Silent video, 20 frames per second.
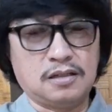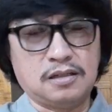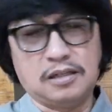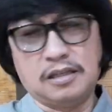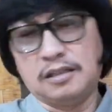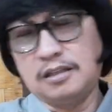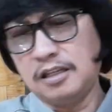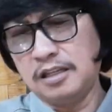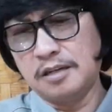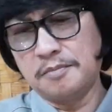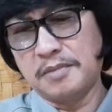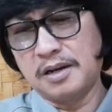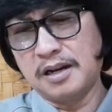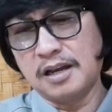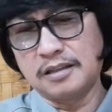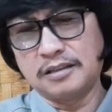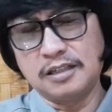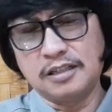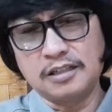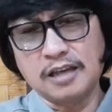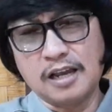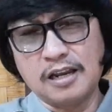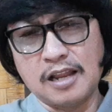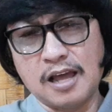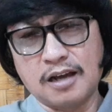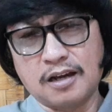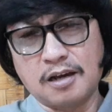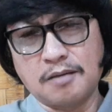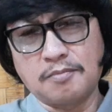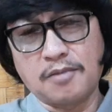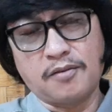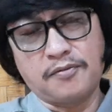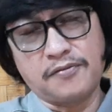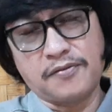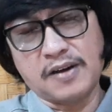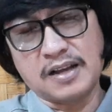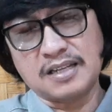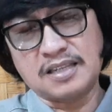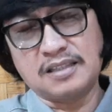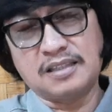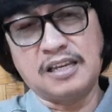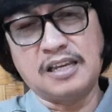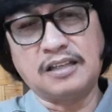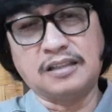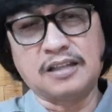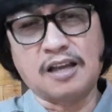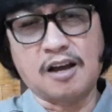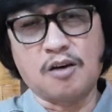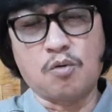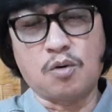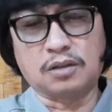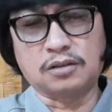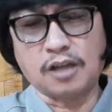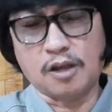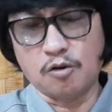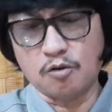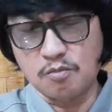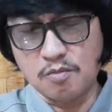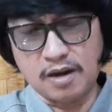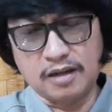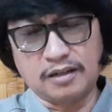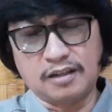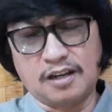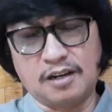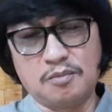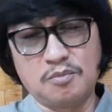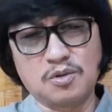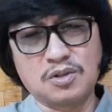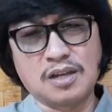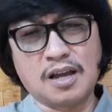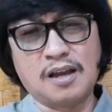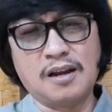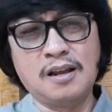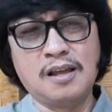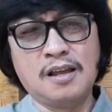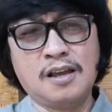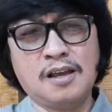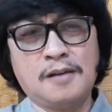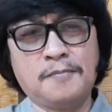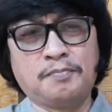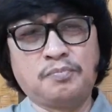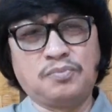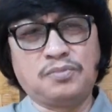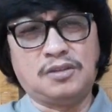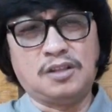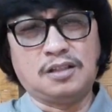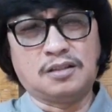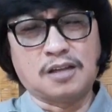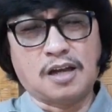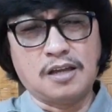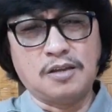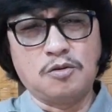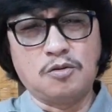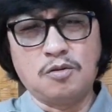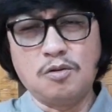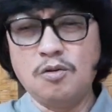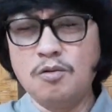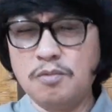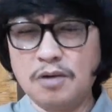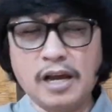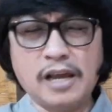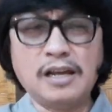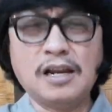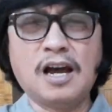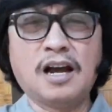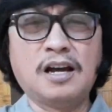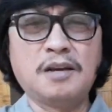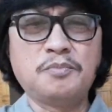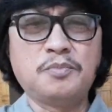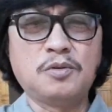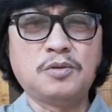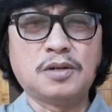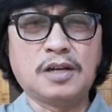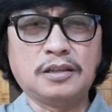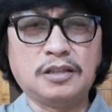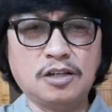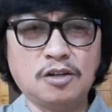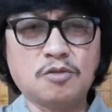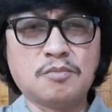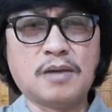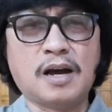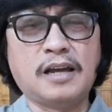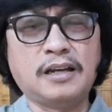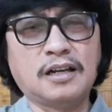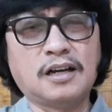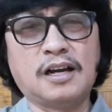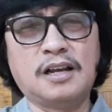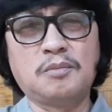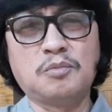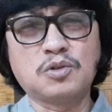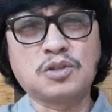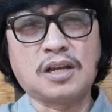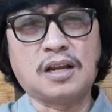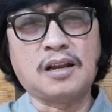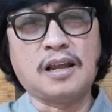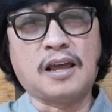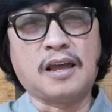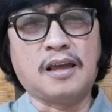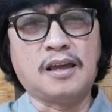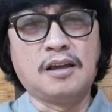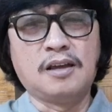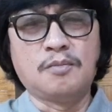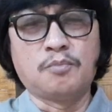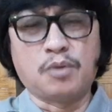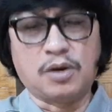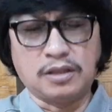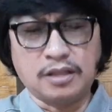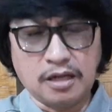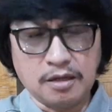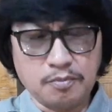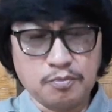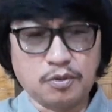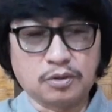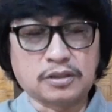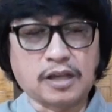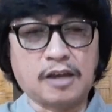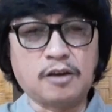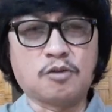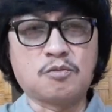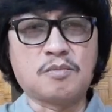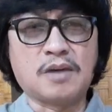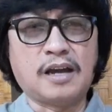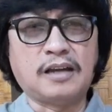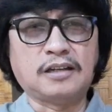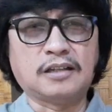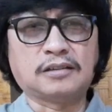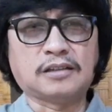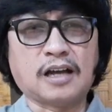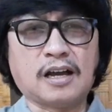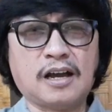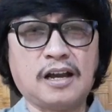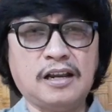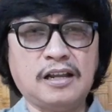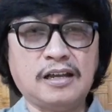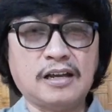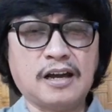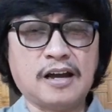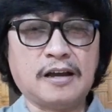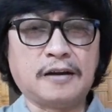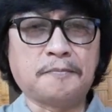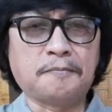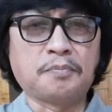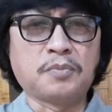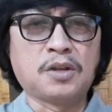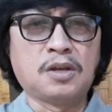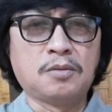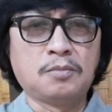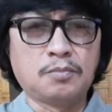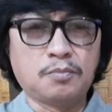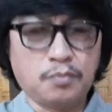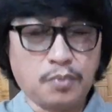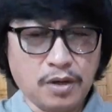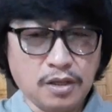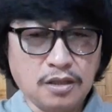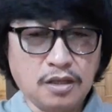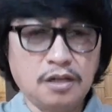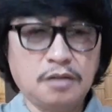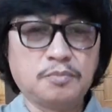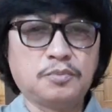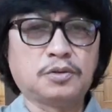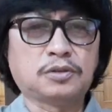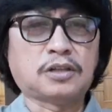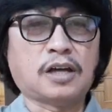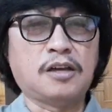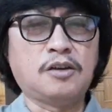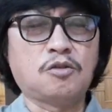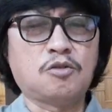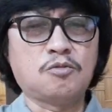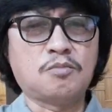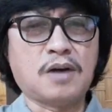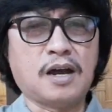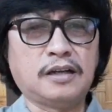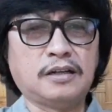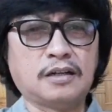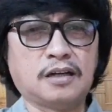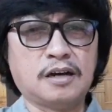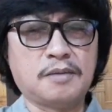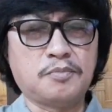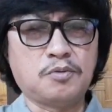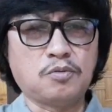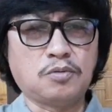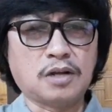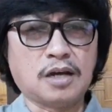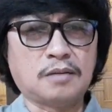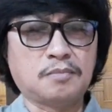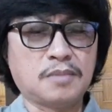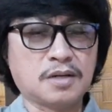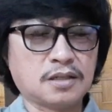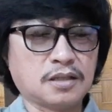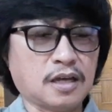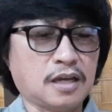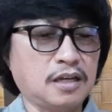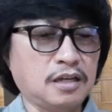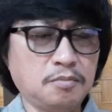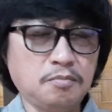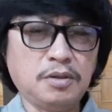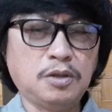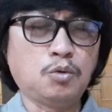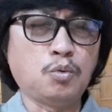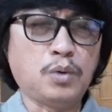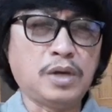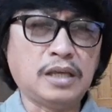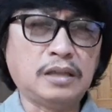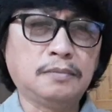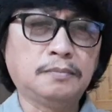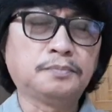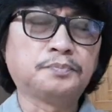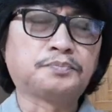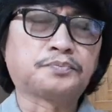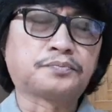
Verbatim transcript: hindi naman natin kailangan mag-fasting na huwag tayo kumain ng almusal. Hindi tayo, oh, kailangan po natin kumain ng almusal eh. Pwede rin po tayo kumain ng tanghalian. Pwede rin po tayong kumain ng hapunan. Basta in between,